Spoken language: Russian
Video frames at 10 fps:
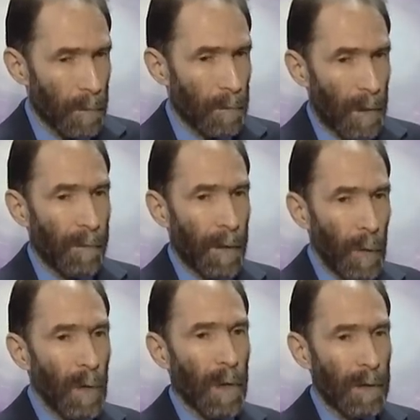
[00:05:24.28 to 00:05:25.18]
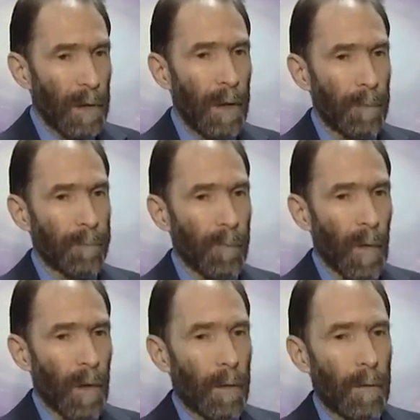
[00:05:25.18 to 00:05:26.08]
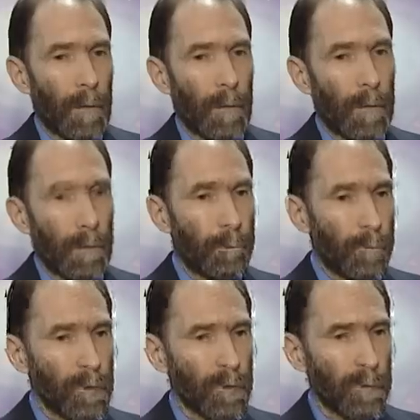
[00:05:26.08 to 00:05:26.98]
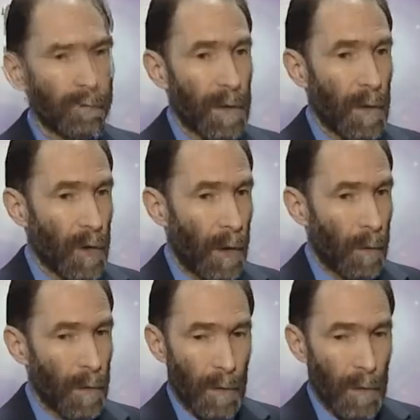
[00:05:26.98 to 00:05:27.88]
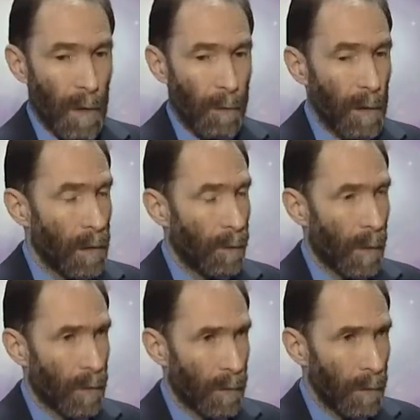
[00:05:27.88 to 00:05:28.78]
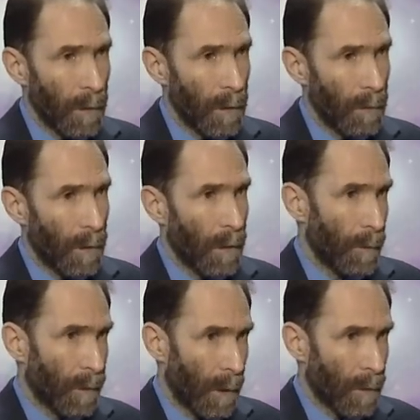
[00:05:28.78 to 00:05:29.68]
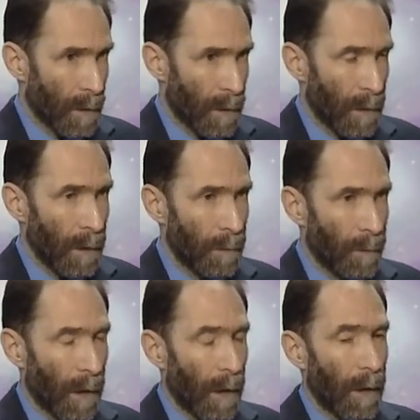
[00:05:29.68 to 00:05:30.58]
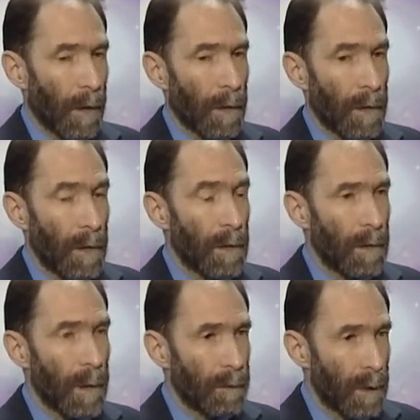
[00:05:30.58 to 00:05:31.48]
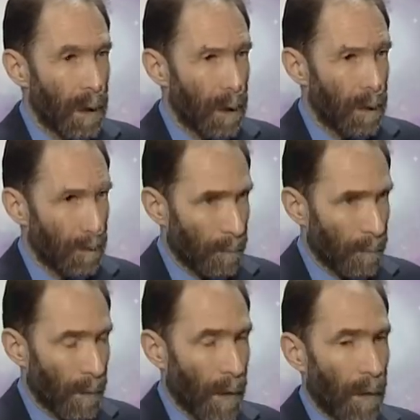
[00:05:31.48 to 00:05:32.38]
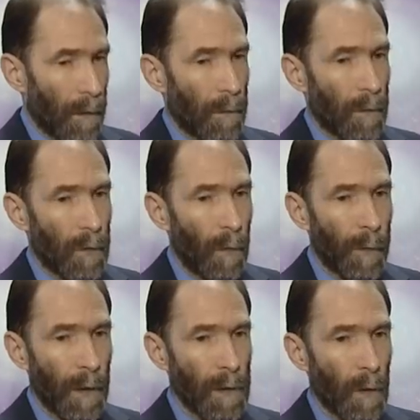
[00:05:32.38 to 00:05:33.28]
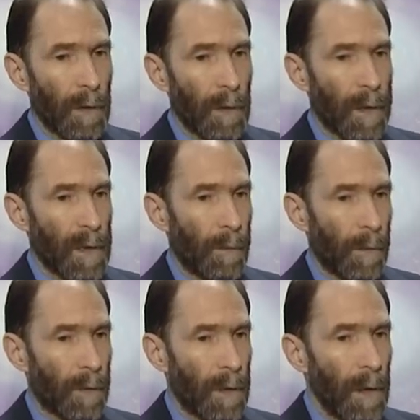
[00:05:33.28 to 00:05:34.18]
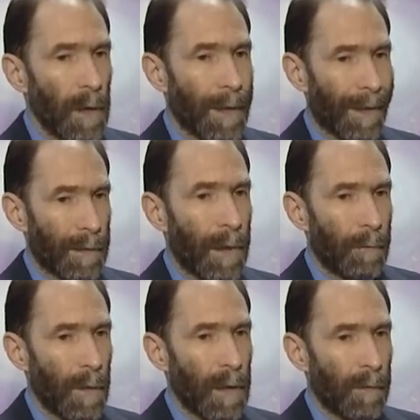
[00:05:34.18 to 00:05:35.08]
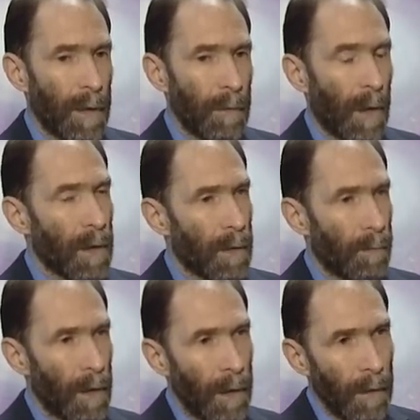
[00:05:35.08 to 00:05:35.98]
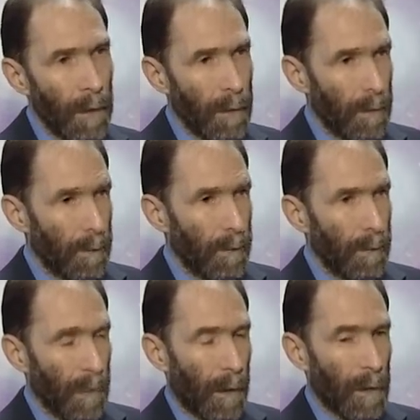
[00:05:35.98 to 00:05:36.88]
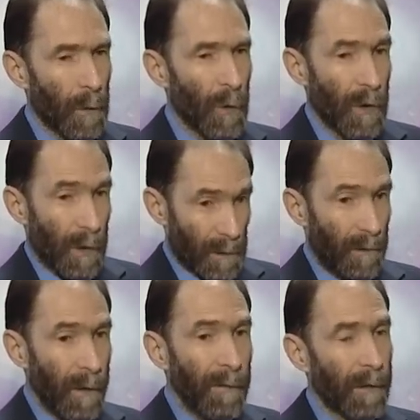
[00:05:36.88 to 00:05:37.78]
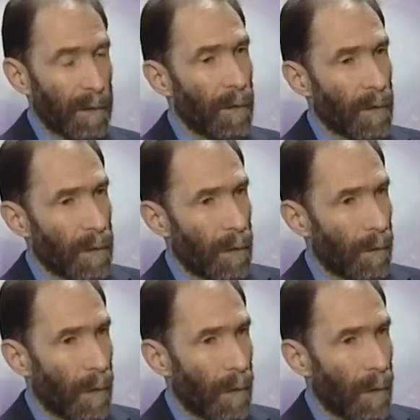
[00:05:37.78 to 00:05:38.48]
говорил, когда э, обычно встречаюсь с теми или иными аудиториями и пытаюсь рассказать им системно, что происходит на самом деле, когда мы говорим о Земле как о существе фактически,